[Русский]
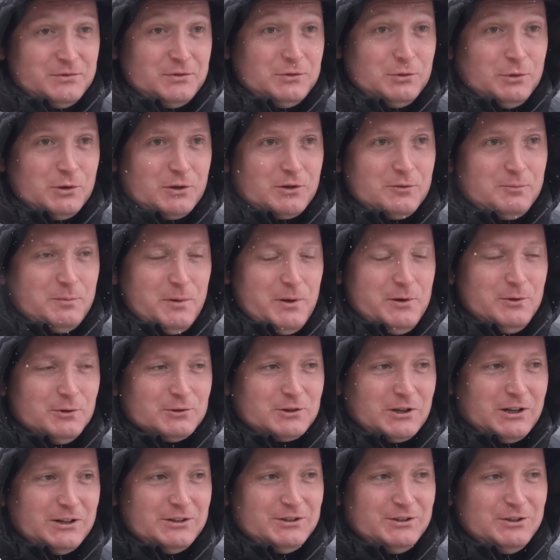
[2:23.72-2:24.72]
Только вперед,
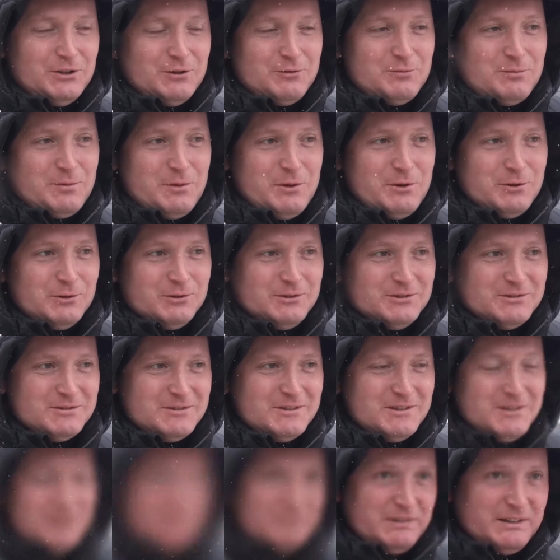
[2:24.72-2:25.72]
Россия вперед.
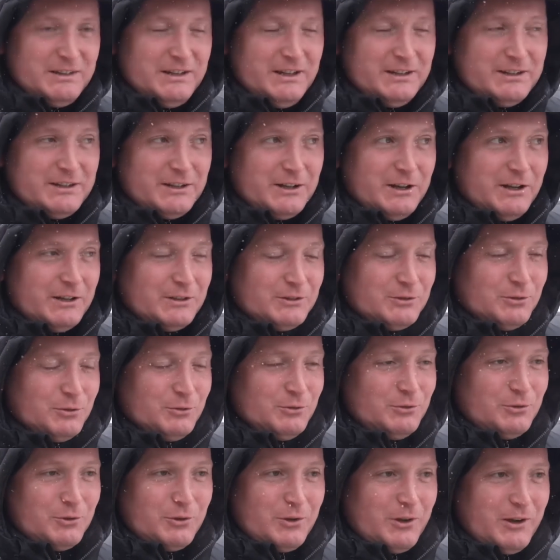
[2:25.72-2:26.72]
Дети растут,
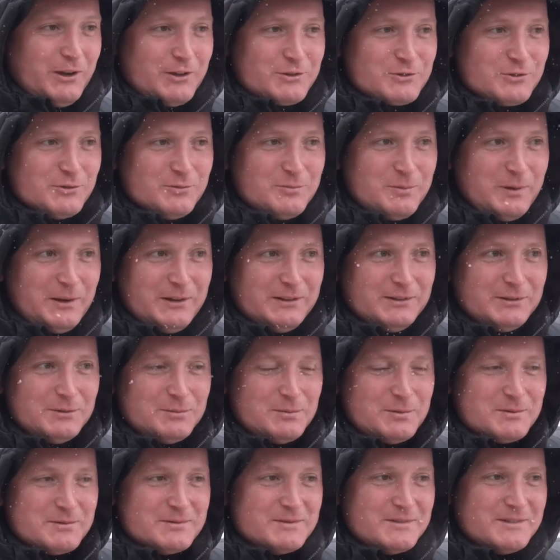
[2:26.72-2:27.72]
все хорошо, в
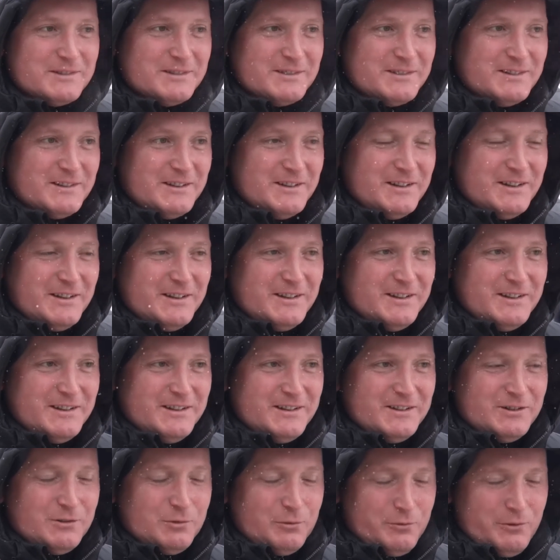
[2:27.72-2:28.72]
принципе.
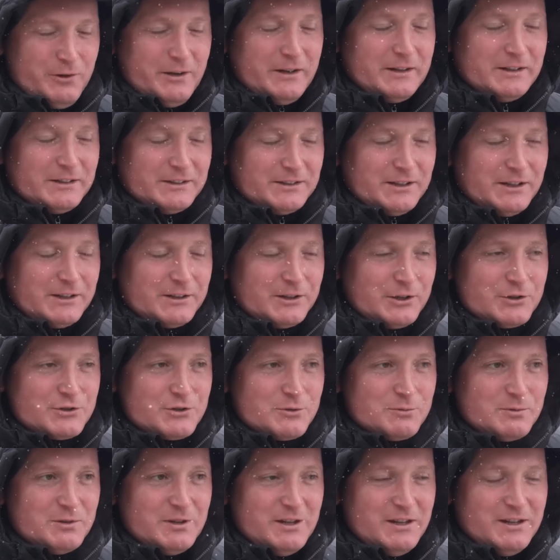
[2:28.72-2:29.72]
Уверен, в
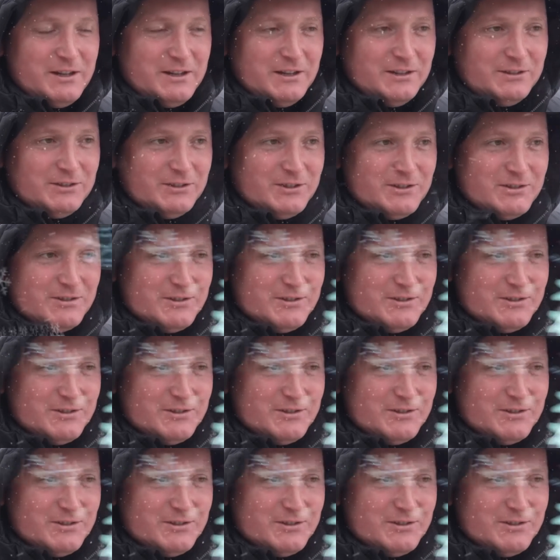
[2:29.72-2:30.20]
завтрашнем дне есть.